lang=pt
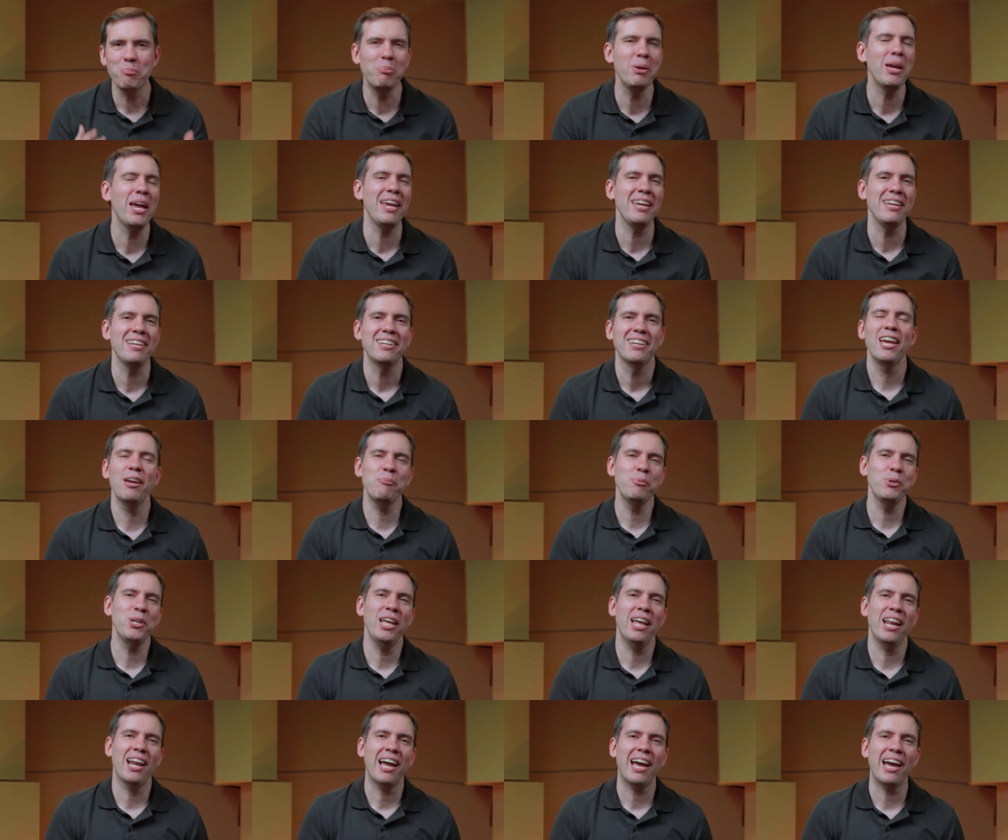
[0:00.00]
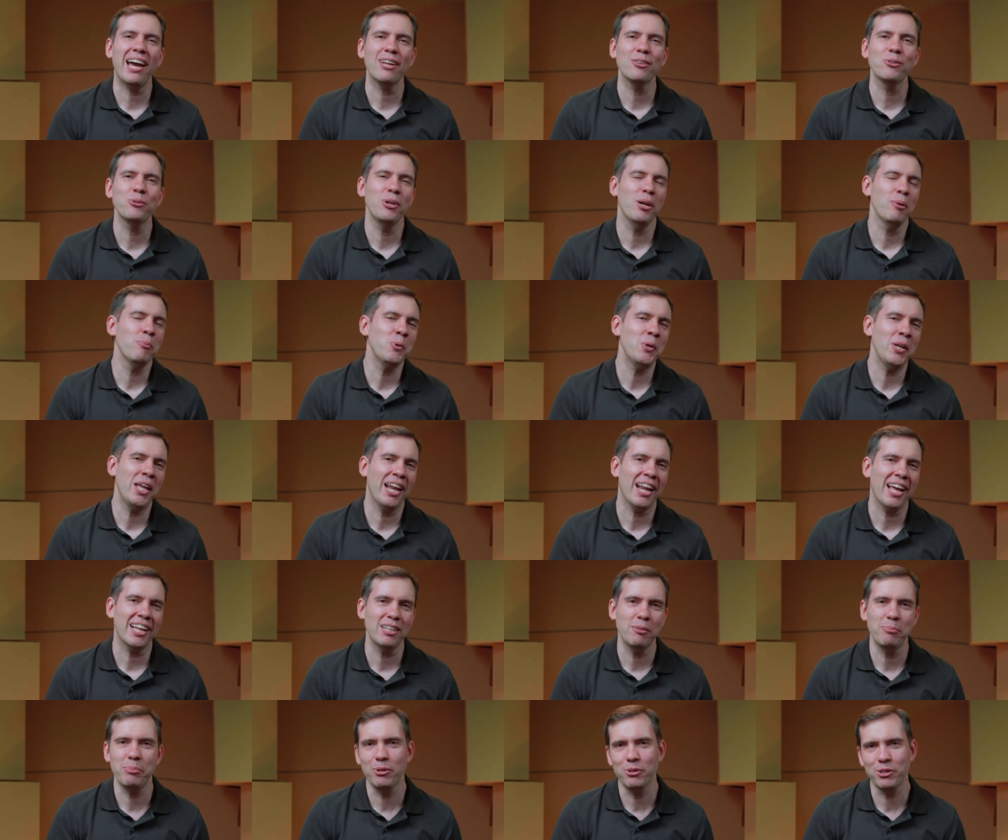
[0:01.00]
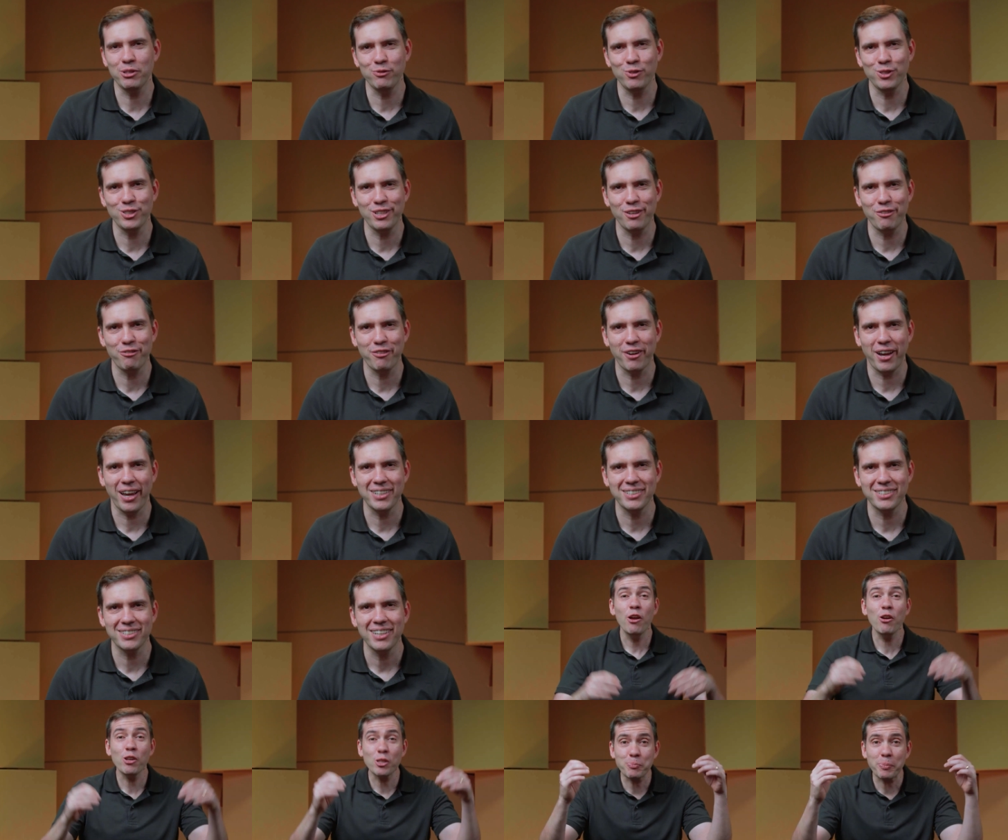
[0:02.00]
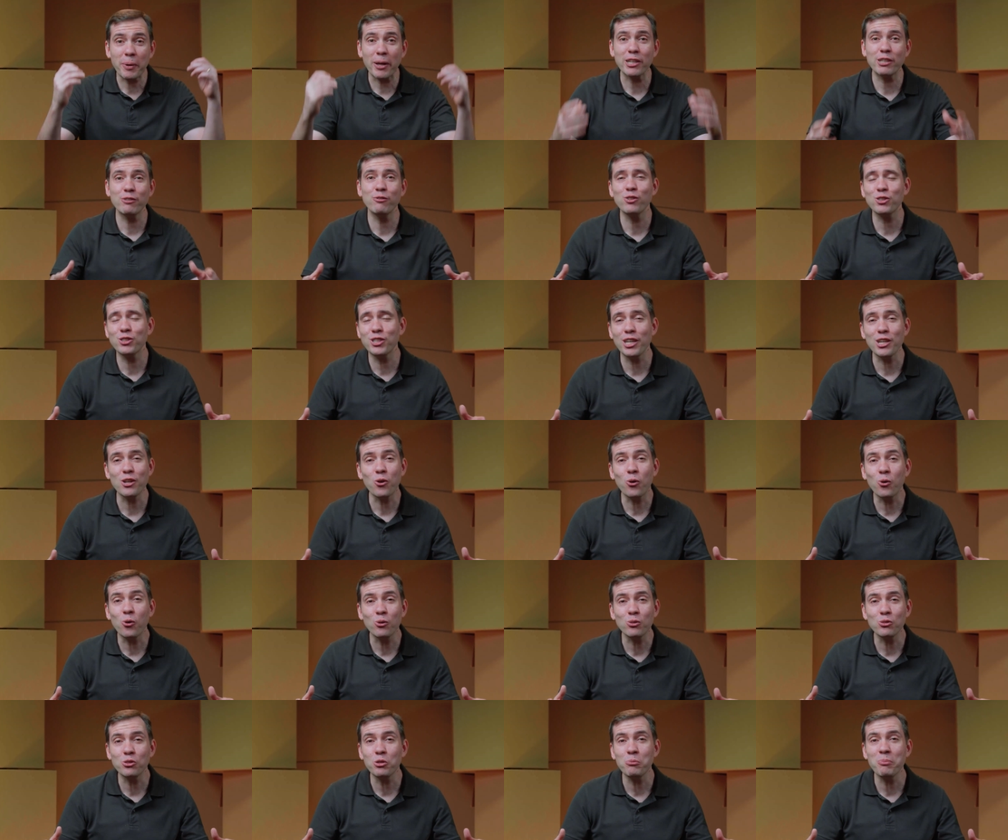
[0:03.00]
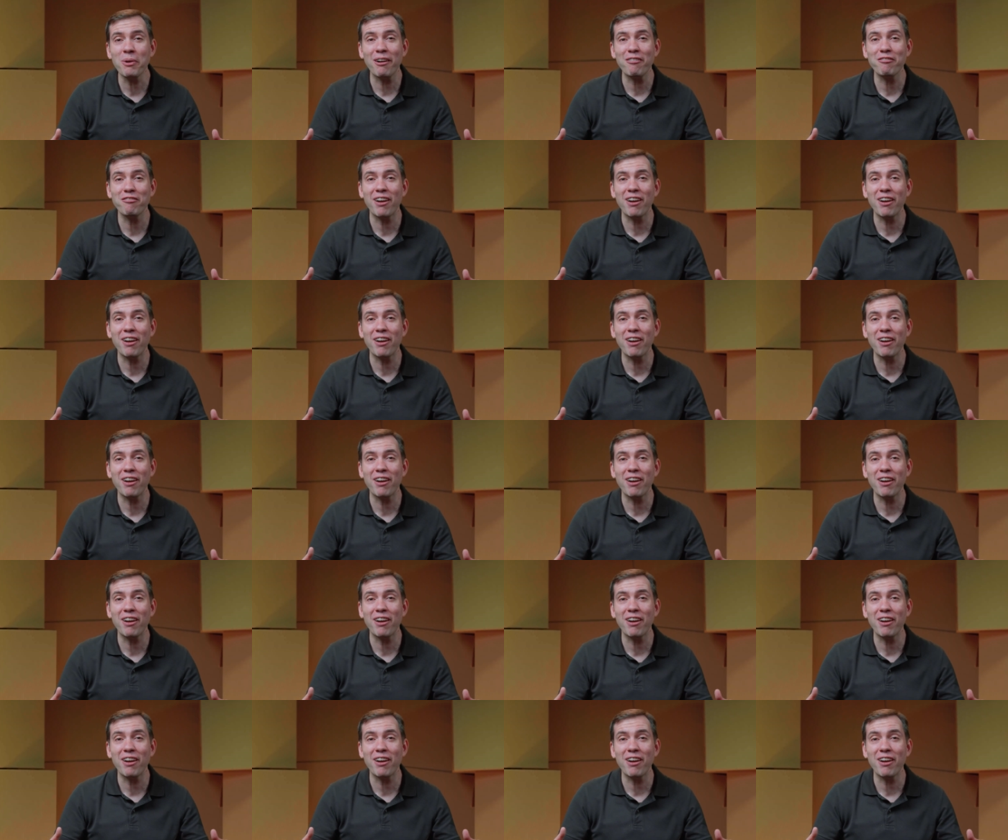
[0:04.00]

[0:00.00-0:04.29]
bem remunerado, remunerada pelo que você faz. Eu espero que você encontre uma